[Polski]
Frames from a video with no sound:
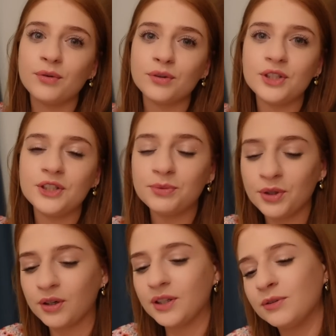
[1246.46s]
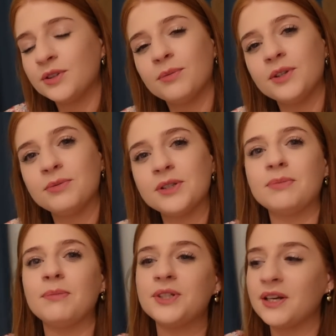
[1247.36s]
Wróciliśmy do hotelu, zrobiliśmy
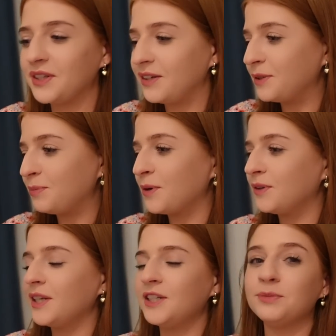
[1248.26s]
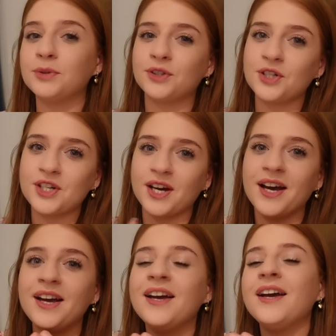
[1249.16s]
sobie przerwę, nawet pooglądaliśmy
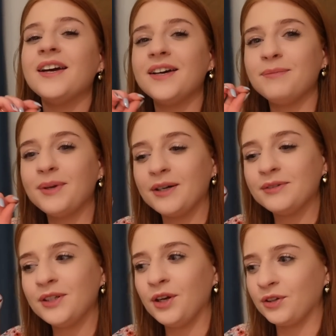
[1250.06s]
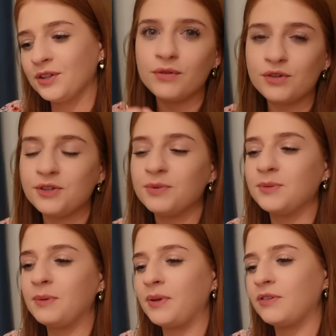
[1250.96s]
troszeczkę e, Biały loto. Włączyliśmy
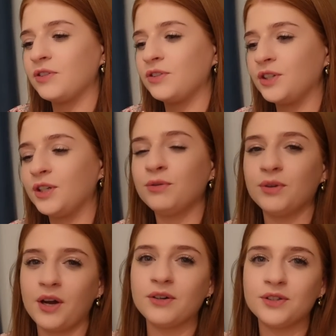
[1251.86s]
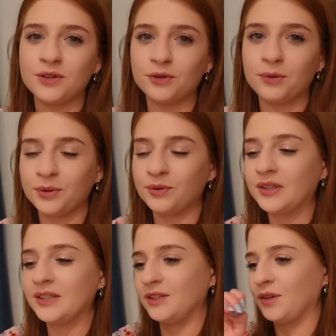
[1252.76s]
sobie pierwsze odcinki drugiego sezonu, no bo
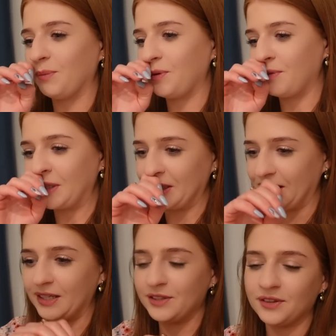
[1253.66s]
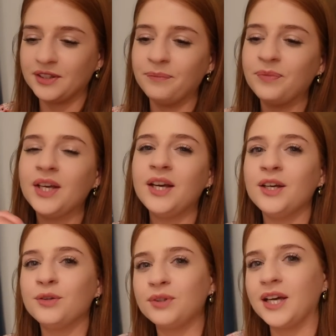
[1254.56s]
drugi sezon był właśnie kręcony
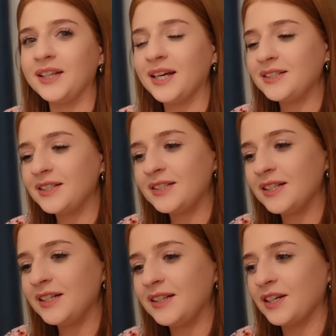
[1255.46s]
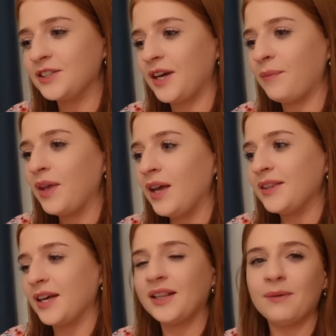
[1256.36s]
tutaj na Sycylii, także
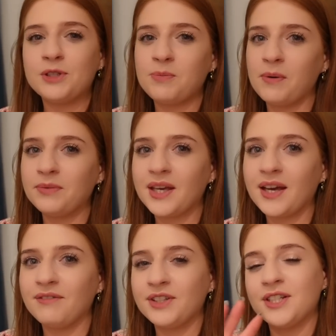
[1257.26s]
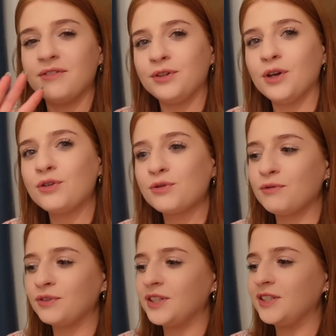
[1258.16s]
tak dla przypomnienia, wiecie,
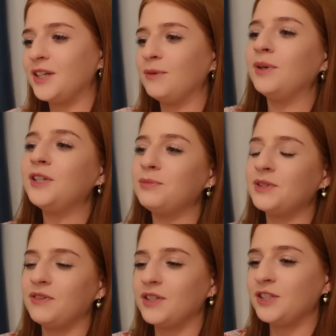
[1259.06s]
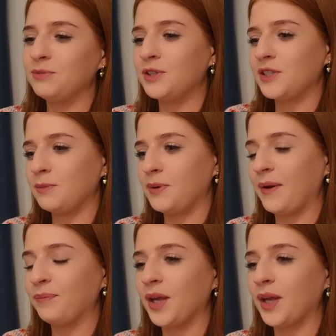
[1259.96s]
widoczków, gdzie dzisiaj byliśmy, stwierdziliśmy, że sobie